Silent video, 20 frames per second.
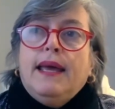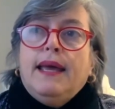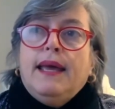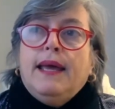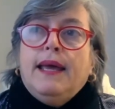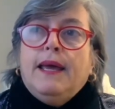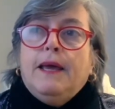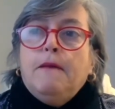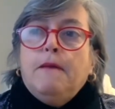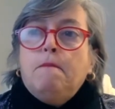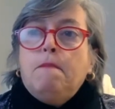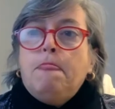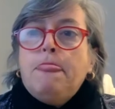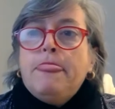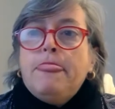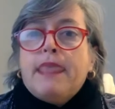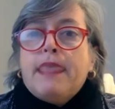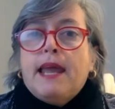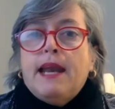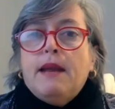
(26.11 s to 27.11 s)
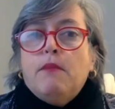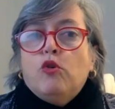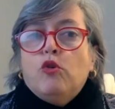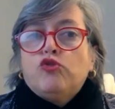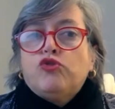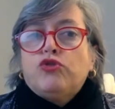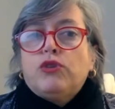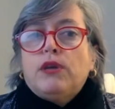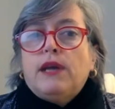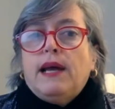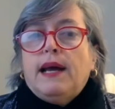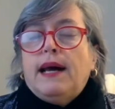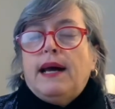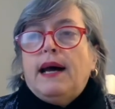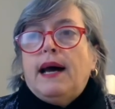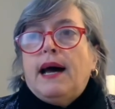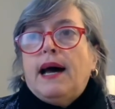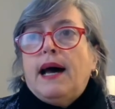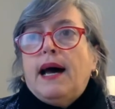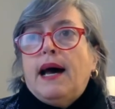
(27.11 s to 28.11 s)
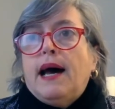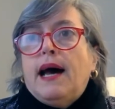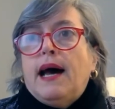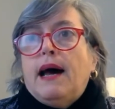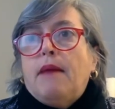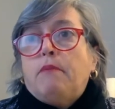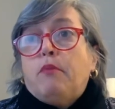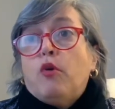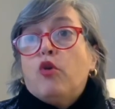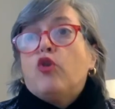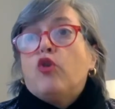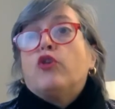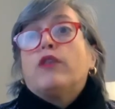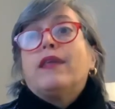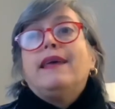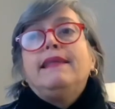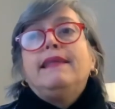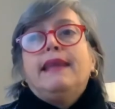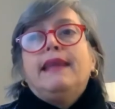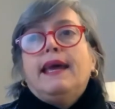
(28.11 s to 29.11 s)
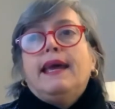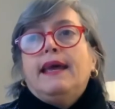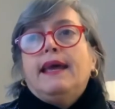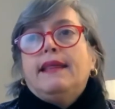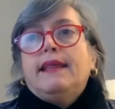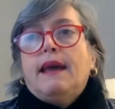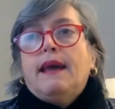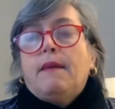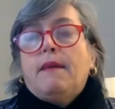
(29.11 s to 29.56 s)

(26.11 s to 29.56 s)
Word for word: Eh, tenemos por orden de,